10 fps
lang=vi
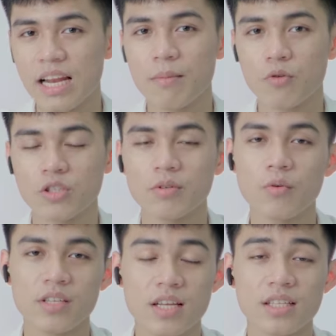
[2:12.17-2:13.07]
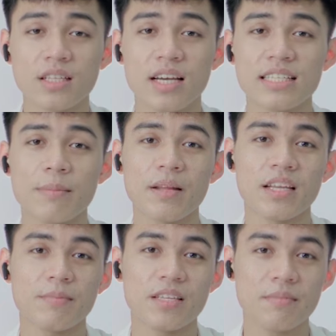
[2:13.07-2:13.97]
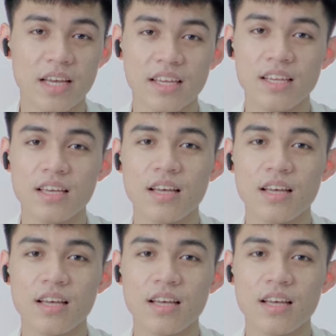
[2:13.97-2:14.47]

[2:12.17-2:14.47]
là một trong những nguyên nhân gây ra màn hình bị nhấp nháy.